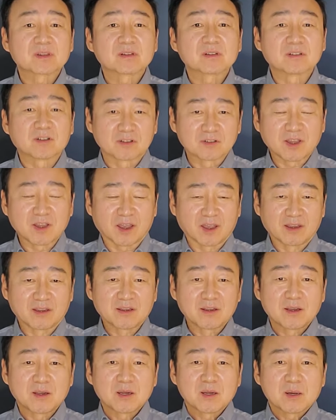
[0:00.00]
그런데
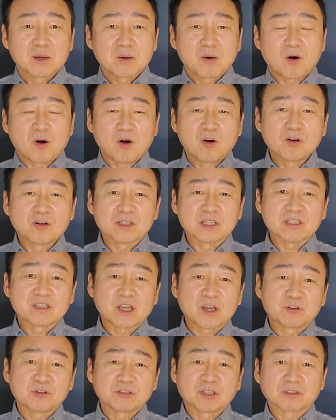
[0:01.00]
어,
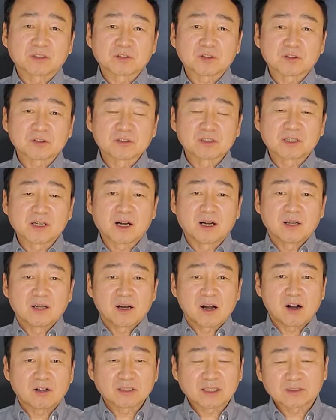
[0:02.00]
이자율이 낮아졌으니까
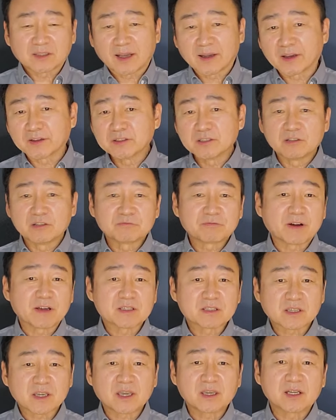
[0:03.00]
아, 나 당연히
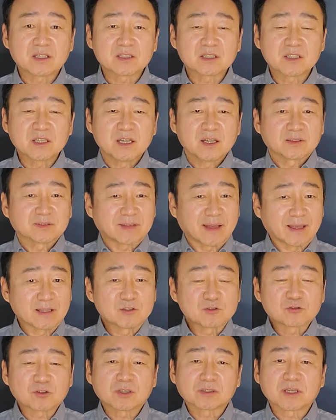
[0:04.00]
리파이싱 해야지
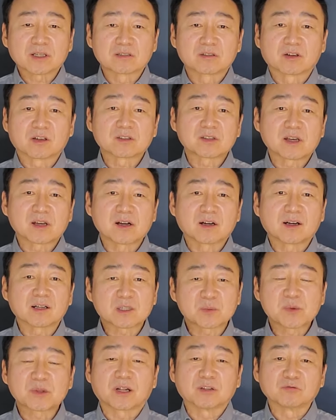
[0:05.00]
단순하게 그렇게
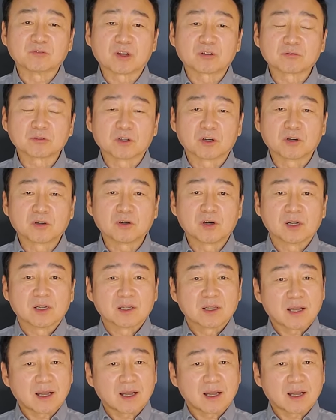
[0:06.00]
생각하시면 안 되고요.